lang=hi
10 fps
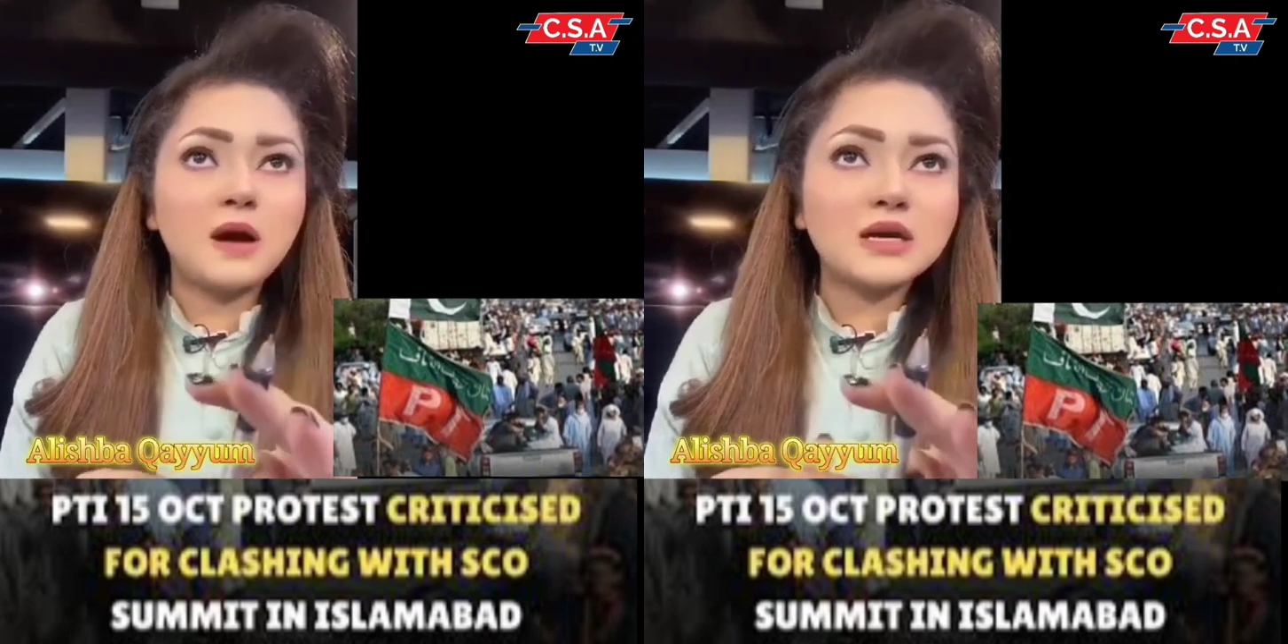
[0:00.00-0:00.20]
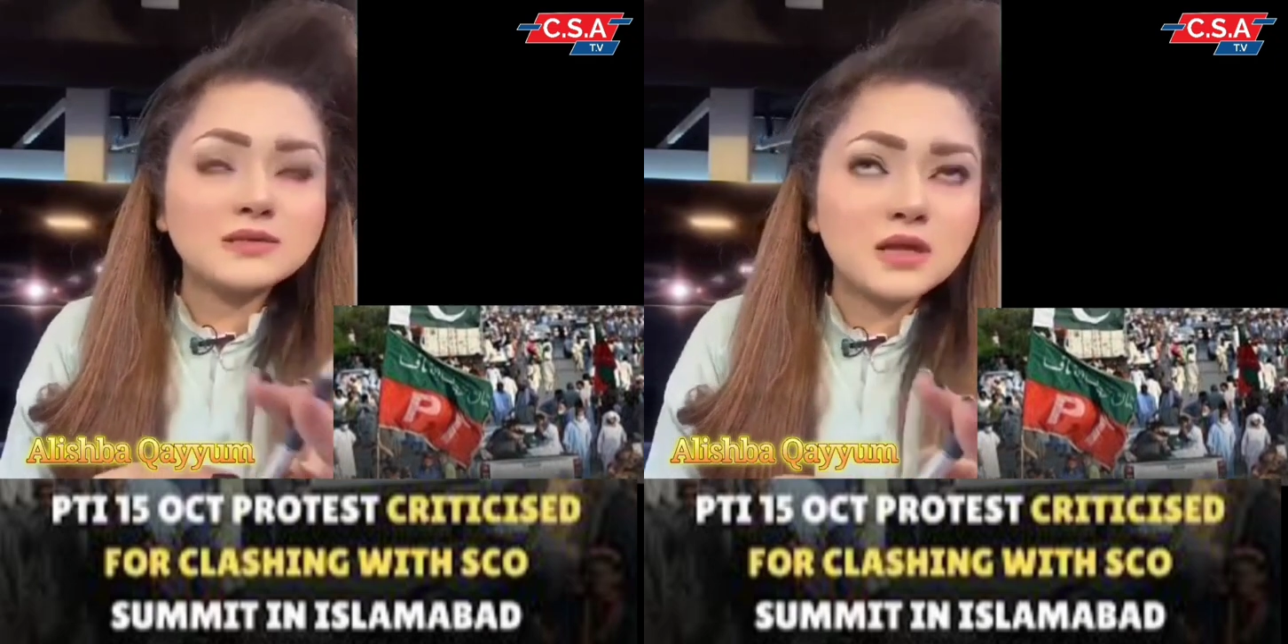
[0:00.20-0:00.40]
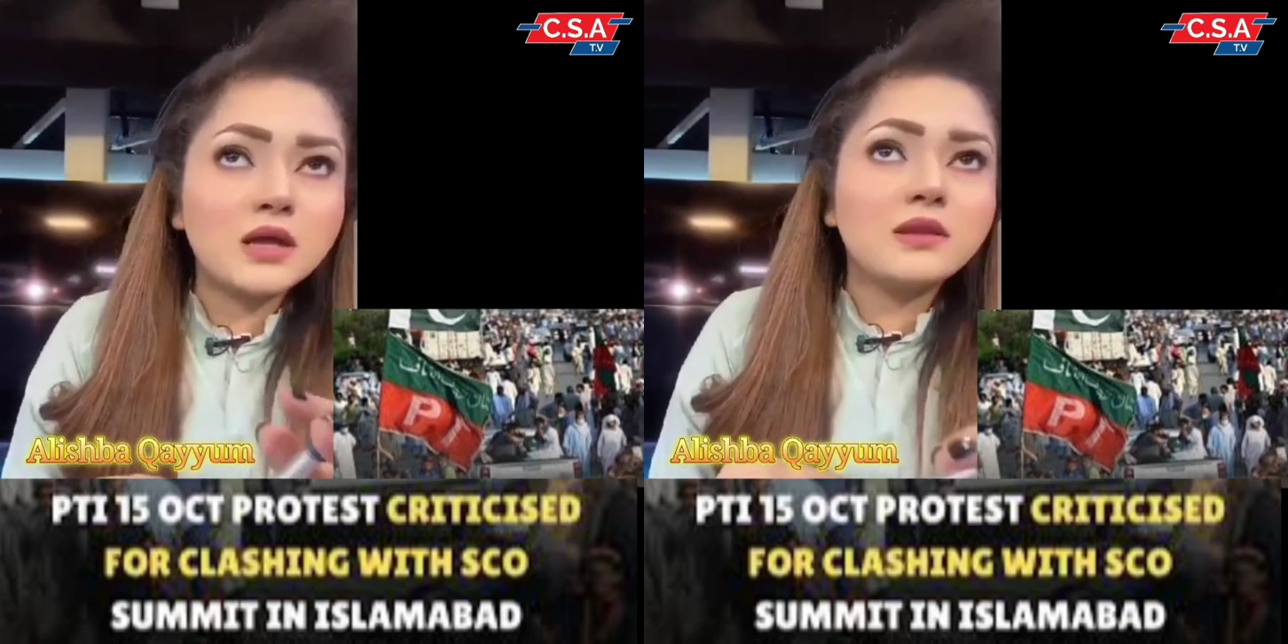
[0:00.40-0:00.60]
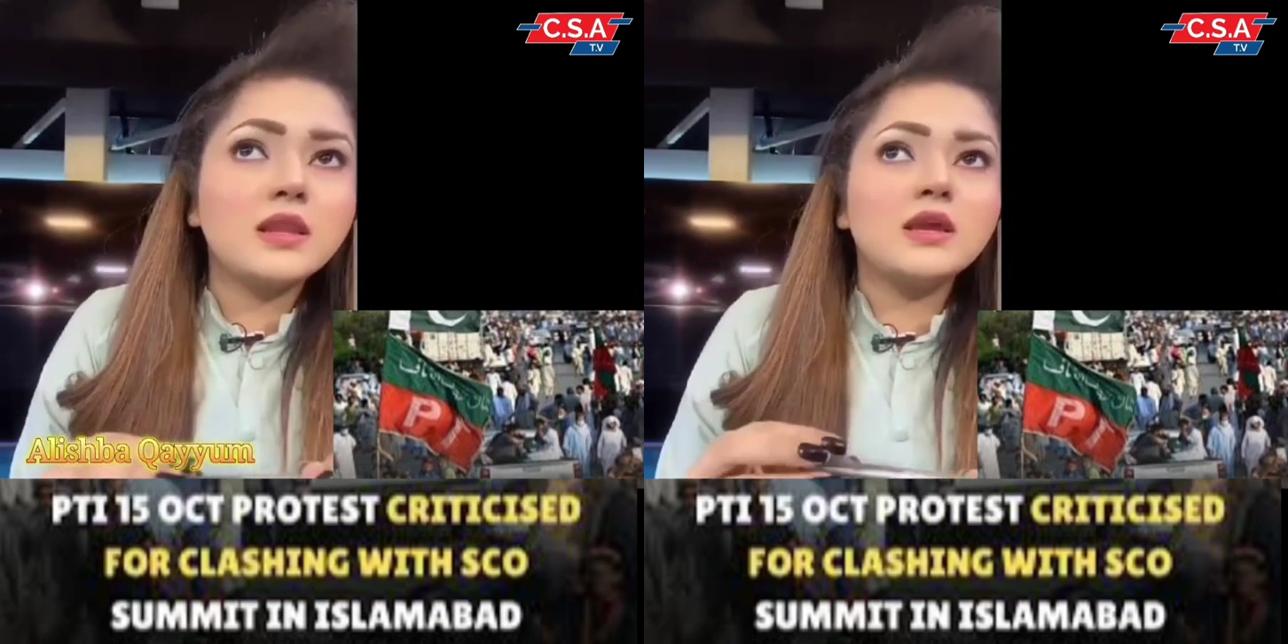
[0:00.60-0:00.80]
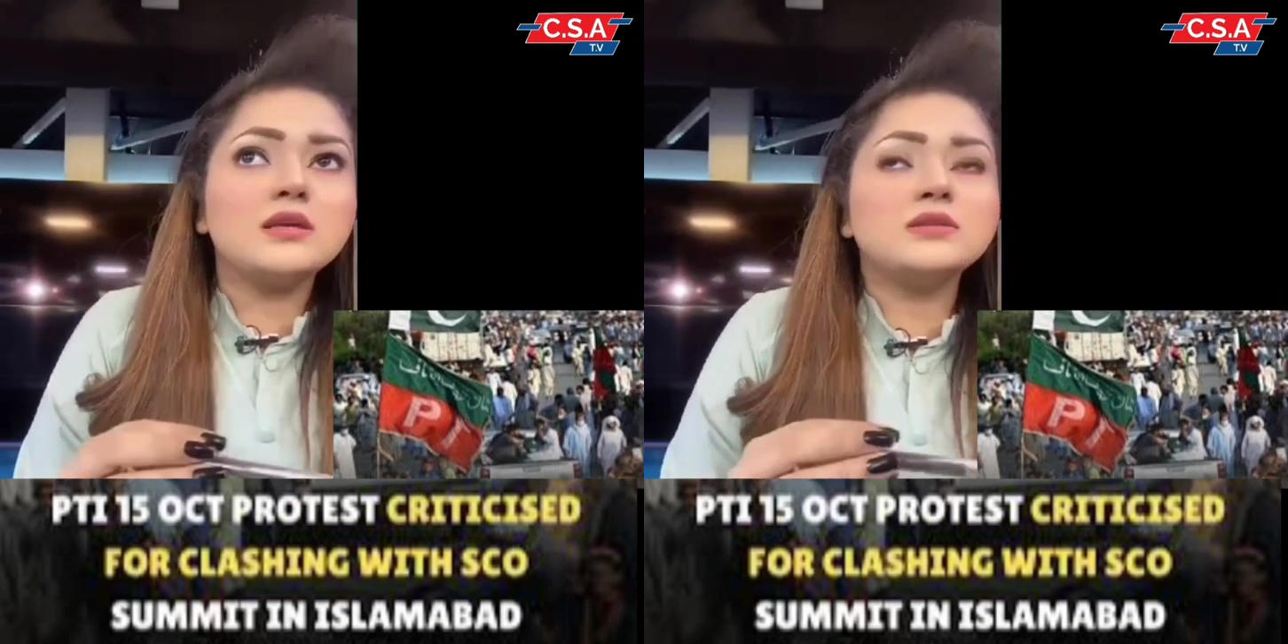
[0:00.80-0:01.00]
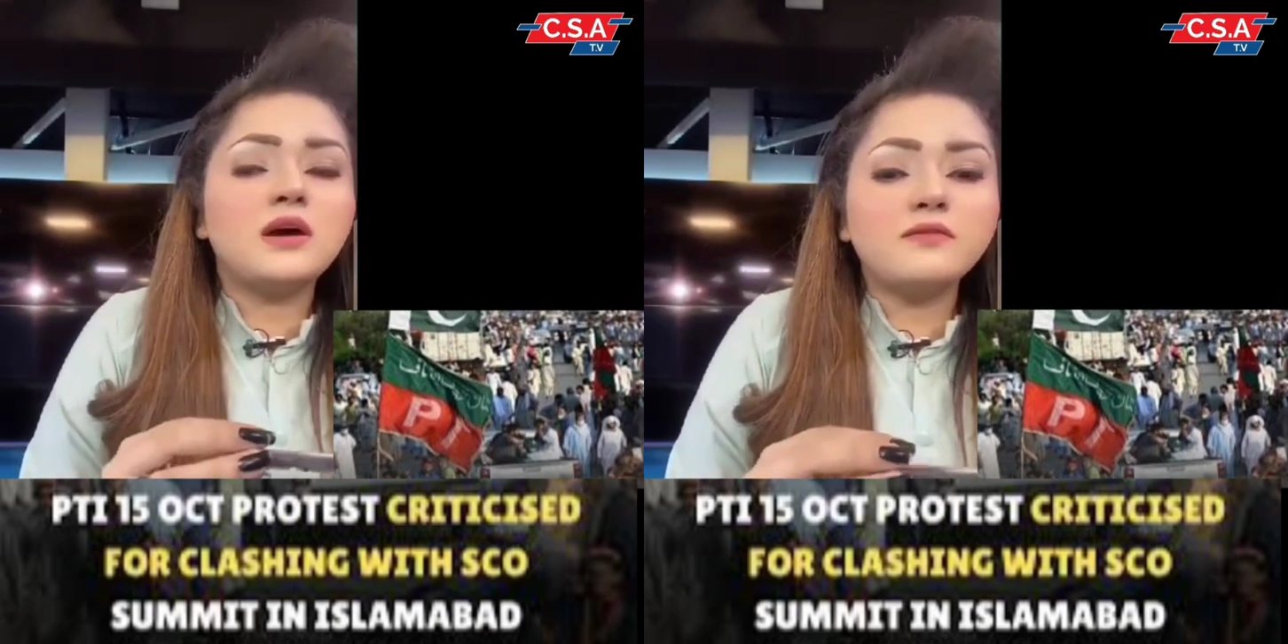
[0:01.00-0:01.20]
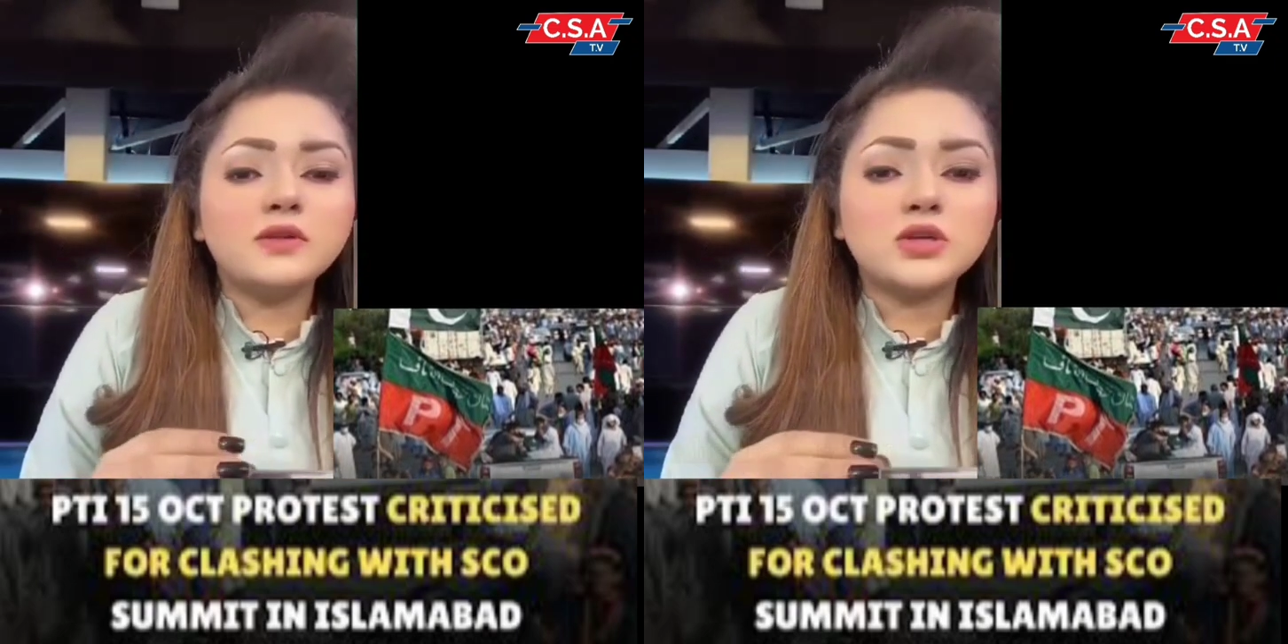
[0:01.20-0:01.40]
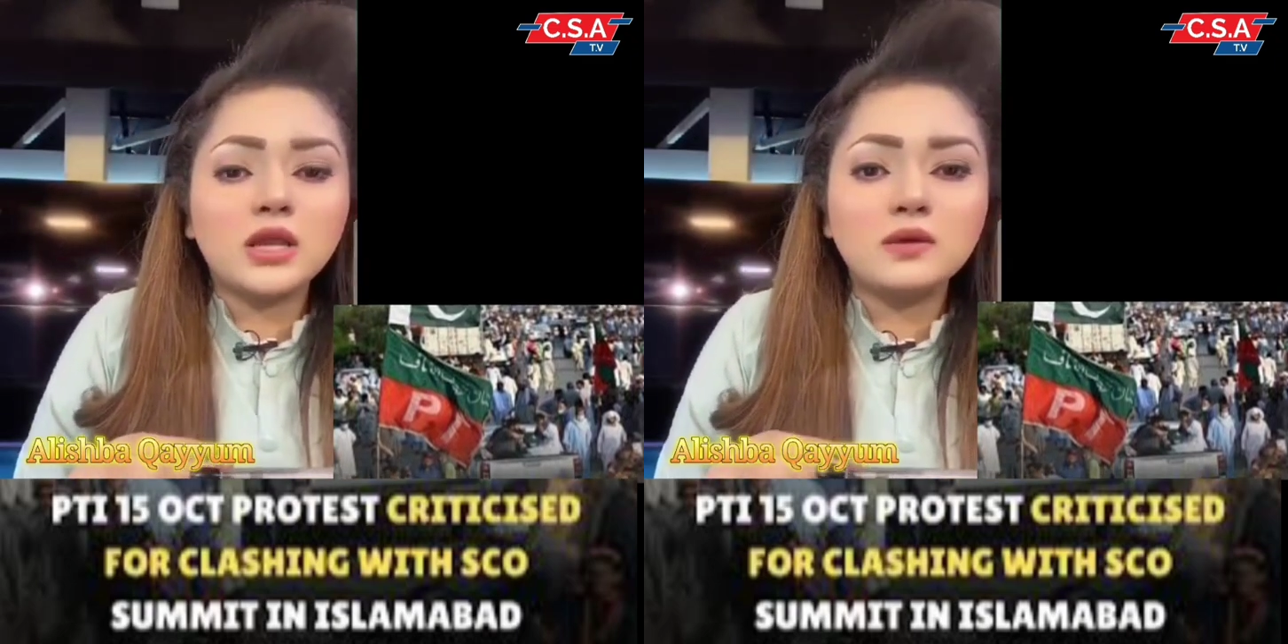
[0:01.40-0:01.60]
पाकिस्तान तहरीक इंसाफ
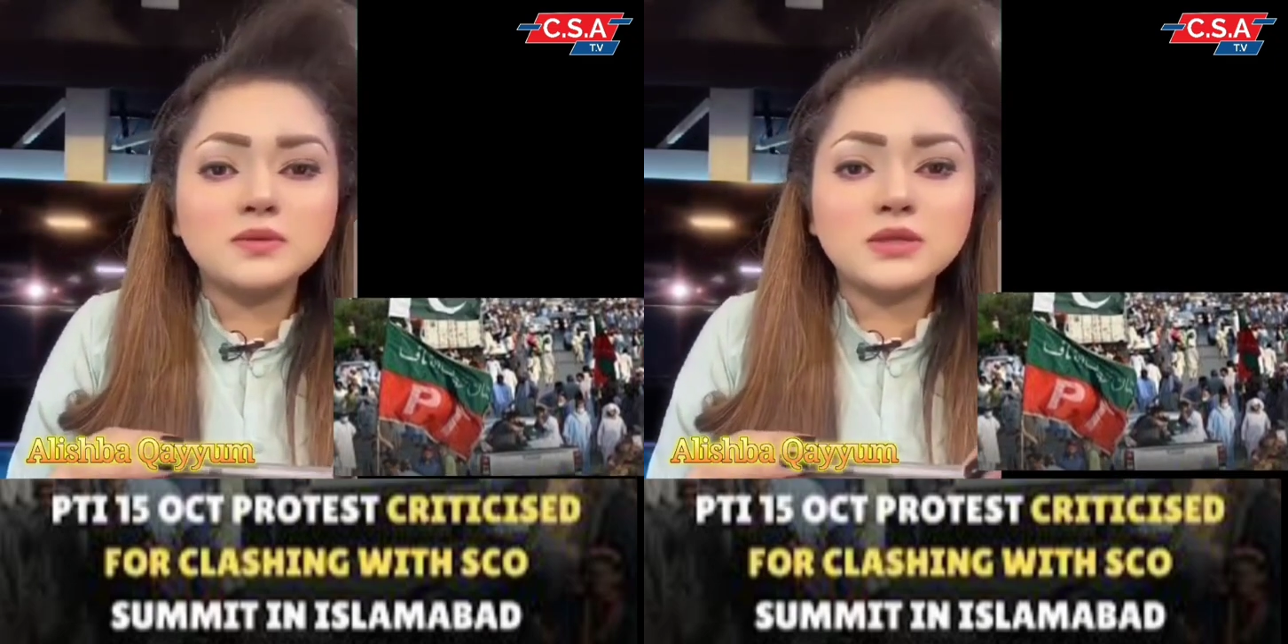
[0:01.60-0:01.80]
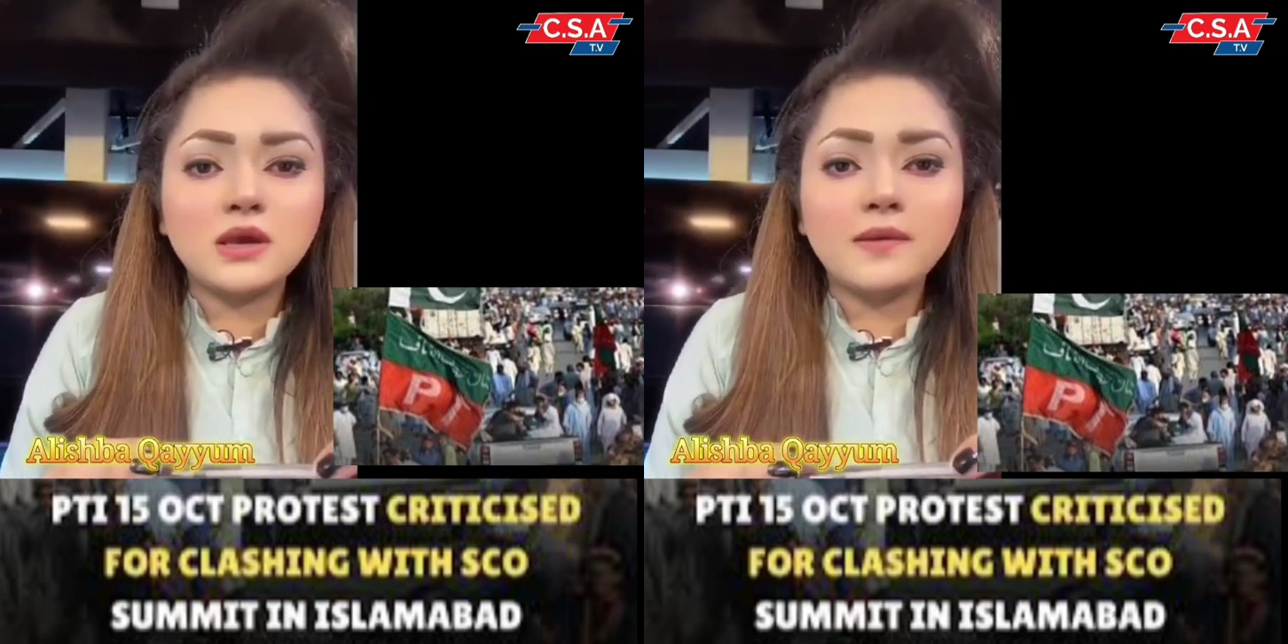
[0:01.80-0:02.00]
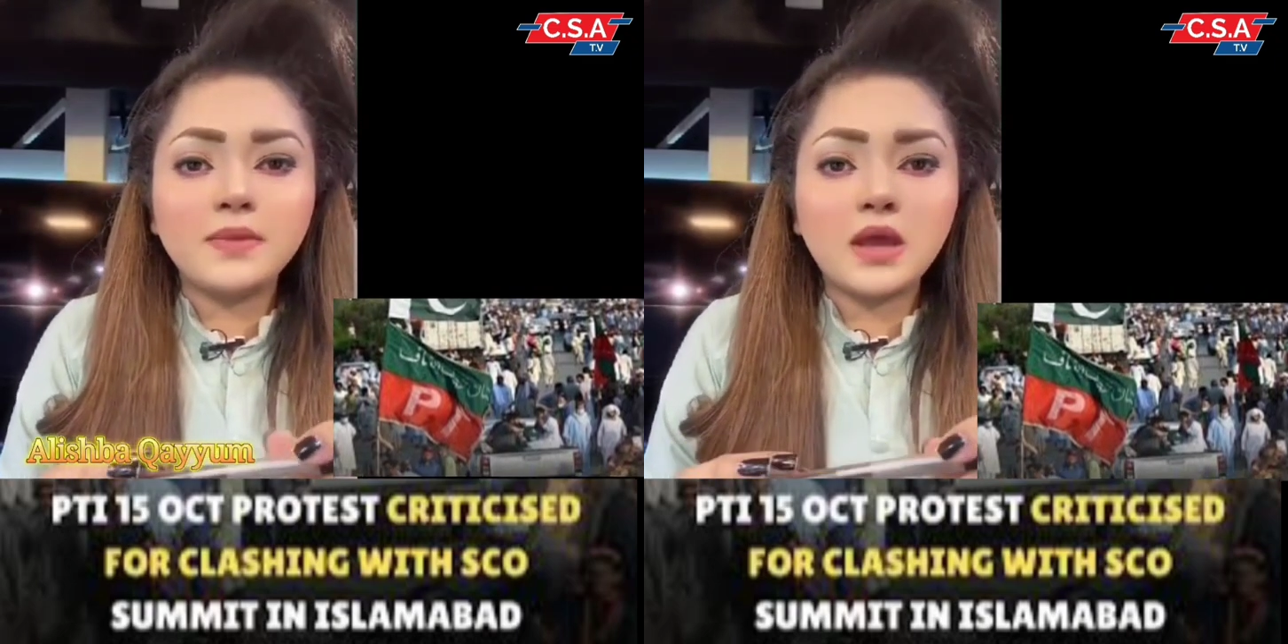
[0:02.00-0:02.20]
की जानब से